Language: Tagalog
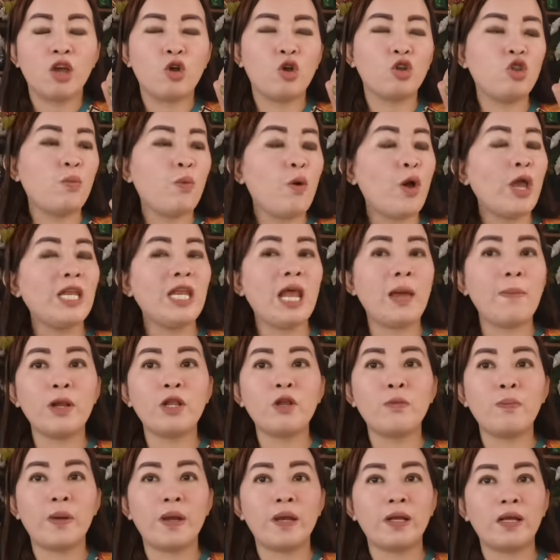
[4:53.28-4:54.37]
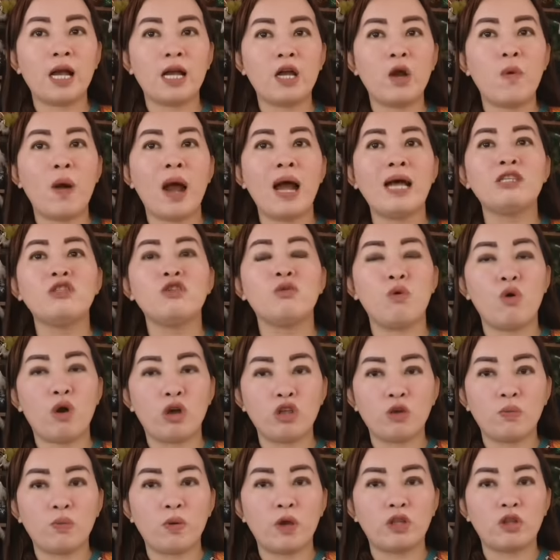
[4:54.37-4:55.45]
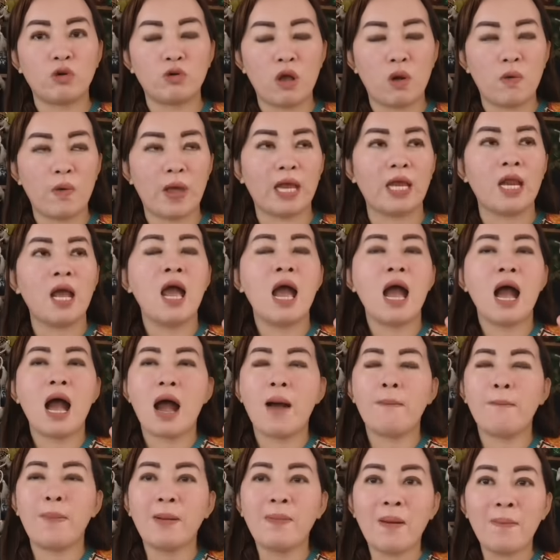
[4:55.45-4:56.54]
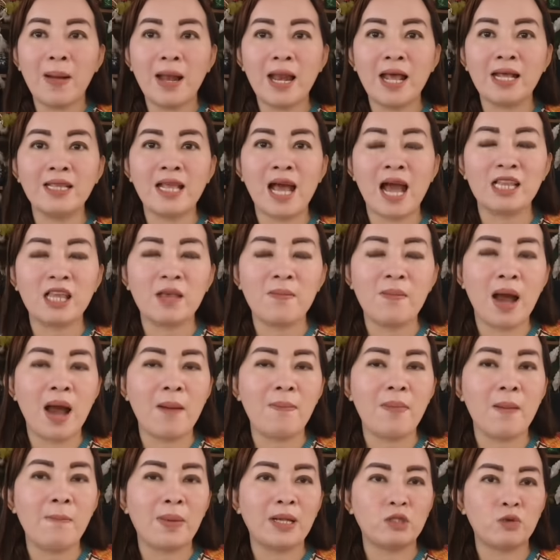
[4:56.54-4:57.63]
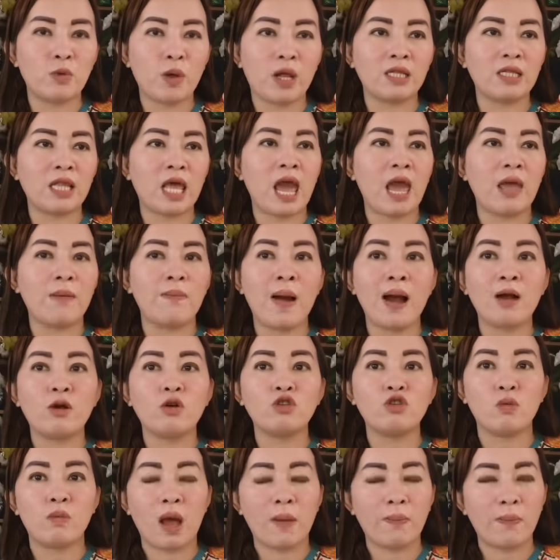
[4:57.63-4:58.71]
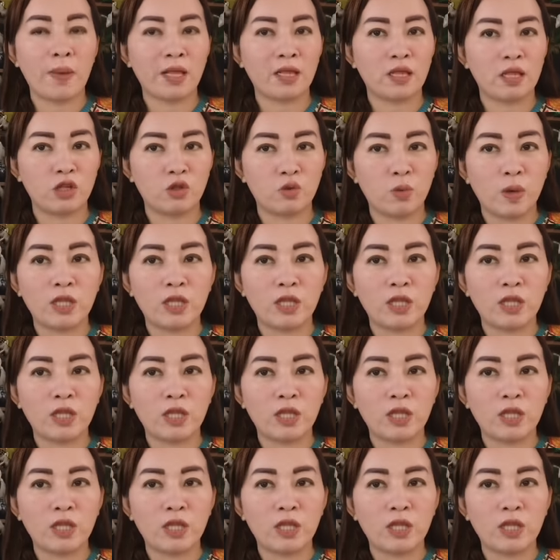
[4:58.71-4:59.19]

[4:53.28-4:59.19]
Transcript: Kung ito po ay never ni pa nagagawa, subukan nyo po itong gawin. Ang pagpapalit ng ating mga pampaswerte ay bago sumapit ng